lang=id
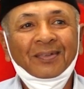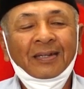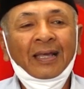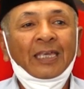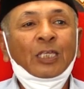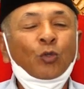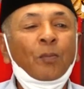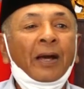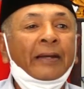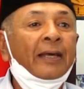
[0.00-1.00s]
Nah, itu
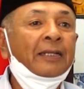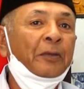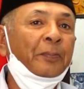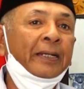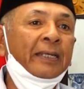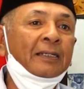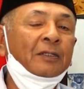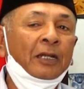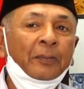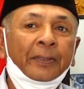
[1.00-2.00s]
makna daripada
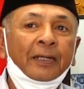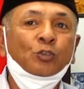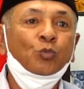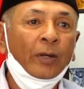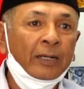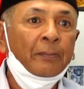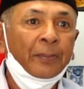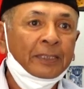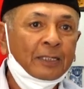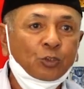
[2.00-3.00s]
daripada suarang
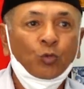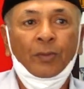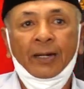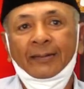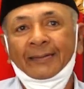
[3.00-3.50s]
patang setuma.